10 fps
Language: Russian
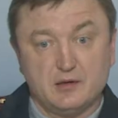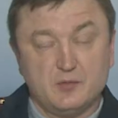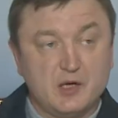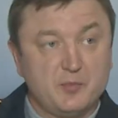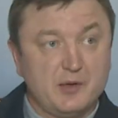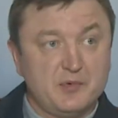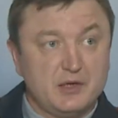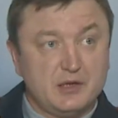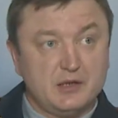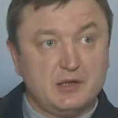на моей
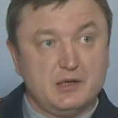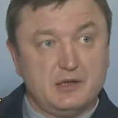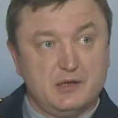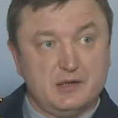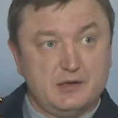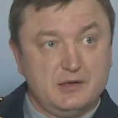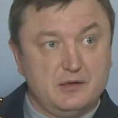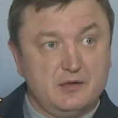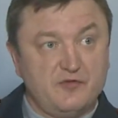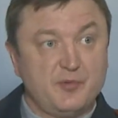памяти,
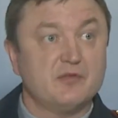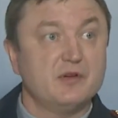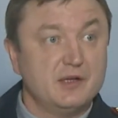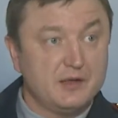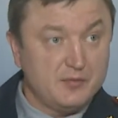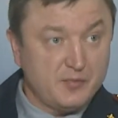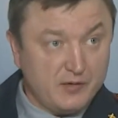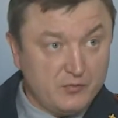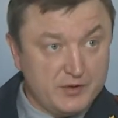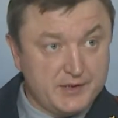она э, впервые
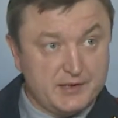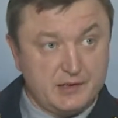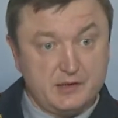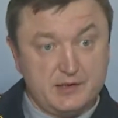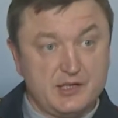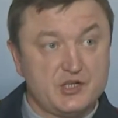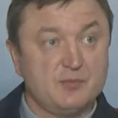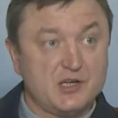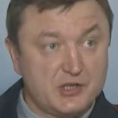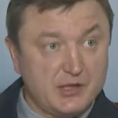проводится, значит,
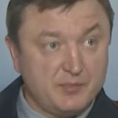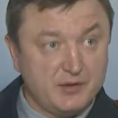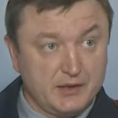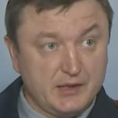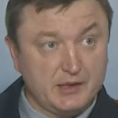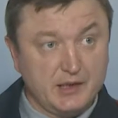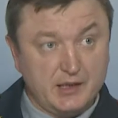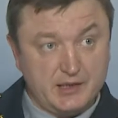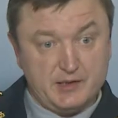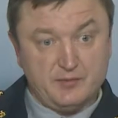масштаб данной
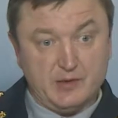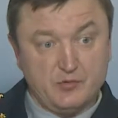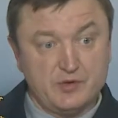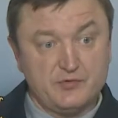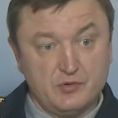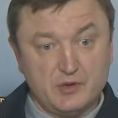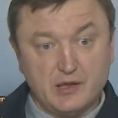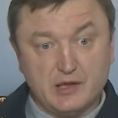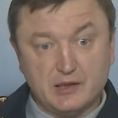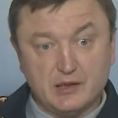акции, потому что
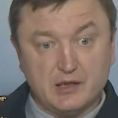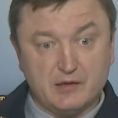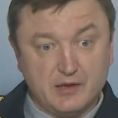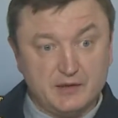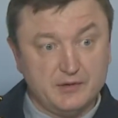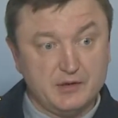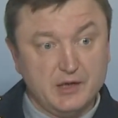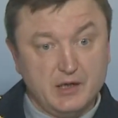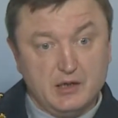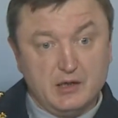все-таки она охватывает
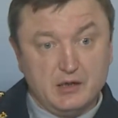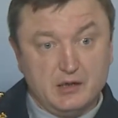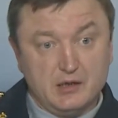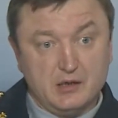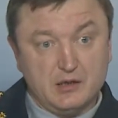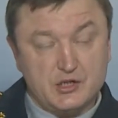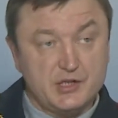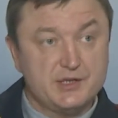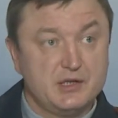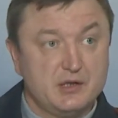э,
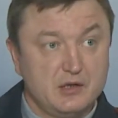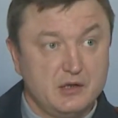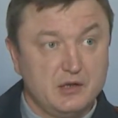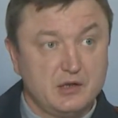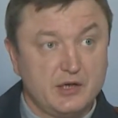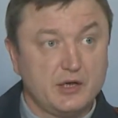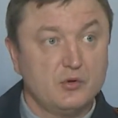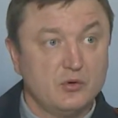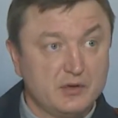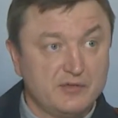6 э,
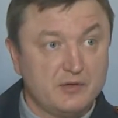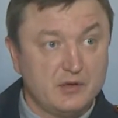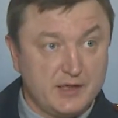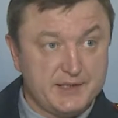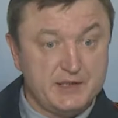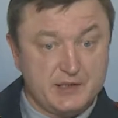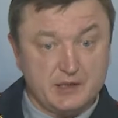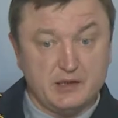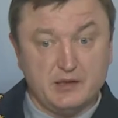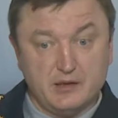регионов mm-hmm.
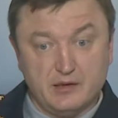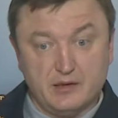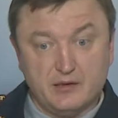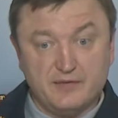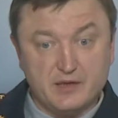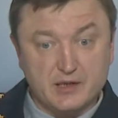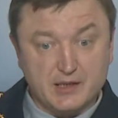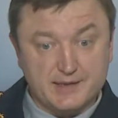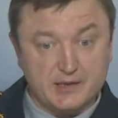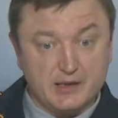Российской э,
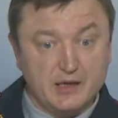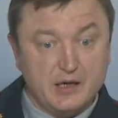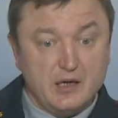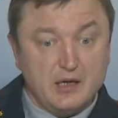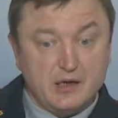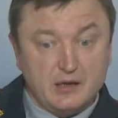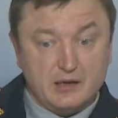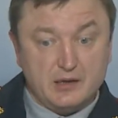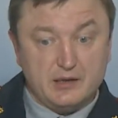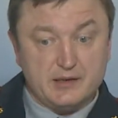Федерации.
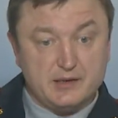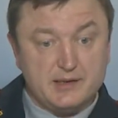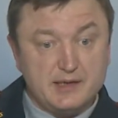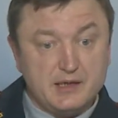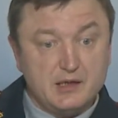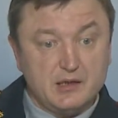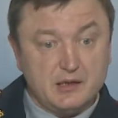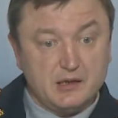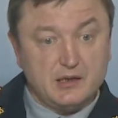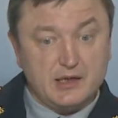Э, цель,
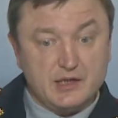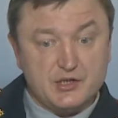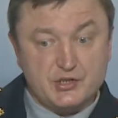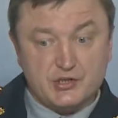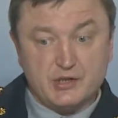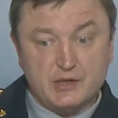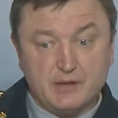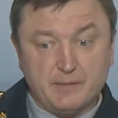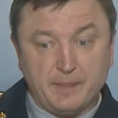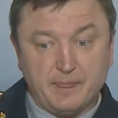э, конечно
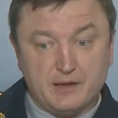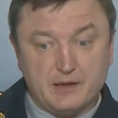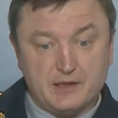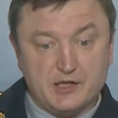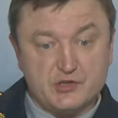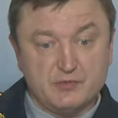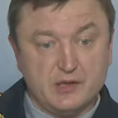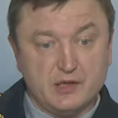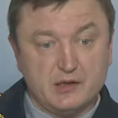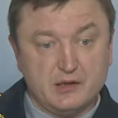же, э, скажем
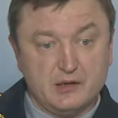так,